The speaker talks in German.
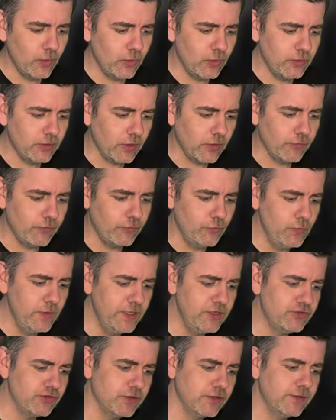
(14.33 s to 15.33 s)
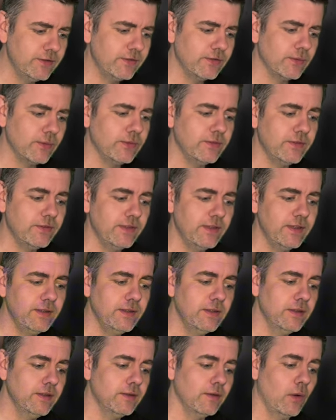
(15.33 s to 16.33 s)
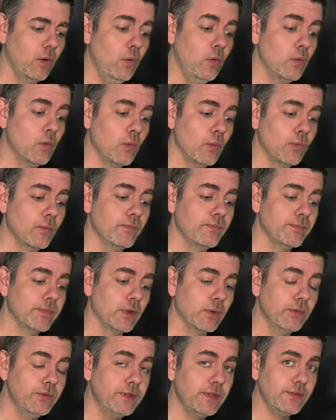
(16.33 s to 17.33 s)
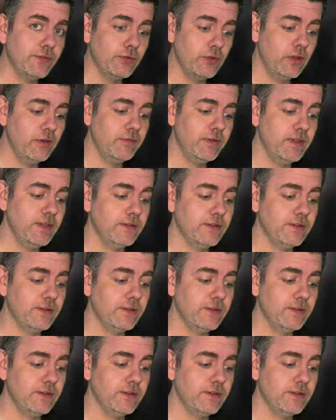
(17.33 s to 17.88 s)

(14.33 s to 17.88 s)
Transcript: und auf Regions und sehen hier, oh, unser Server